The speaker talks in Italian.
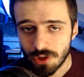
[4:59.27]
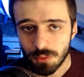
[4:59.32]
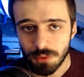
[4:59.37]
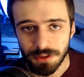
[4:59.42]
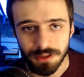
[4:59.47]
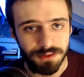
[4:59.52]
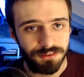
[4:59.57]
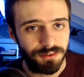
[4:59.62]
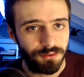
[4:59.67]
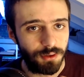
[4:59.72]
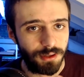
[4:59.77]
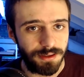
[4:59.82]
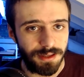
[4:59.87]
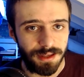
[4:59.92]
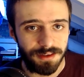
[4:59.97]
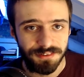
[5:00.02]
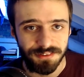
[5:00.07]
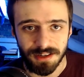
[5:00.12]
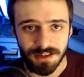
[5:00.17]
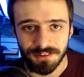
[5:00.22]
quindi se volete
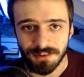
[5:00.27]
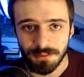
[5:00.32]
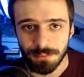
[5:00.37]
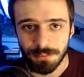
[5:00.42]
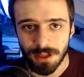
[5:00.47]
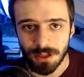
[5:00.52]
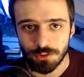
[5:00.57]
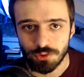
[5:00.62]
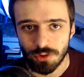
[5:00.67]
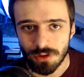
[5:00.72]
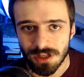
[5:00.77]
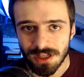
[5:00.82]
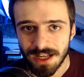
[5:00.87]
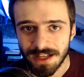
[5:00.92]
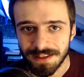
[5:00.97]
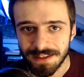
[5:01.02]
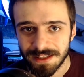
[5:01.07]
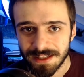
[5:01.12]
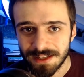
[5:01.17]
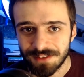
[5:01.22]
essere sempre
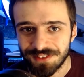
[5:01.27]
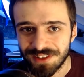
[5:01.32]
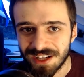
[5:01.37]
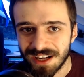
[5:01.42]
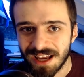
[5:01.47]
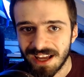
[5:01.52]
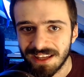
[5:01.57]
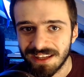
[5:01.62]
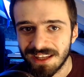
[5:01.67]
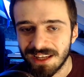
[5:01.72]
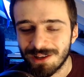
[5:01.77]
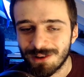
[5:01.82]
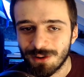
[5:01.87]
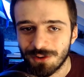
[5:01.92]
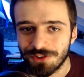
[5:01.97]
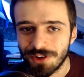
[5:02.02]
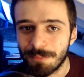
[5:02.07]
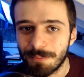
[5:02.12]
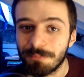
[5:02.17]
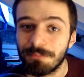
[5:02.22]
aggiornati e avere anche le
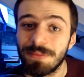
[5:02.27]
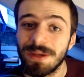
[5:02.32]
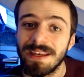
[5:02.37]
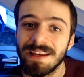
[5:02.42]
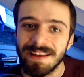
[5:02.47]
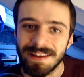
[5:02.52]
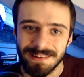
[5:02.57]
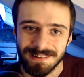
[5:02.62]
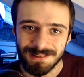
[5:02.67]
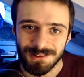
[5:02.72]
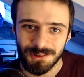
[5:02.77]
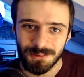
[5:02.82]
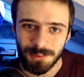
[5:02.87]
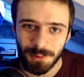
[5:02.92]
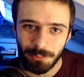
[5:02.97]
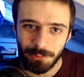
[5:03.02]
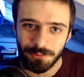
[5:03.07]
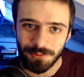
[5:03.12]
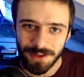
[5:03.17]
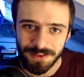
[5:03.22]
cose appena escono
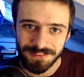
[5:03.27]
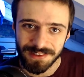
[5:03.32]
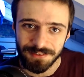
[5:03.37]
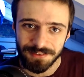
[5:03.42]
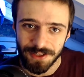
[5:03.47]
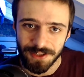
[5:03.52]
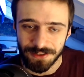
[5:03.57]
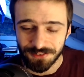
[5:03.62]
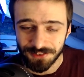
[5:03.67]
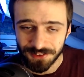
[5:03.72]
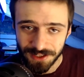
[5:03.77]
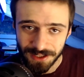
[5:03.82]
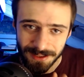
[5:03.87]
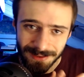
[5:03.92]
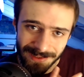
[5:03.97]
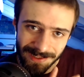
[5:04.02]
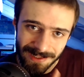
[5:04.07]
proprio fresche fresche,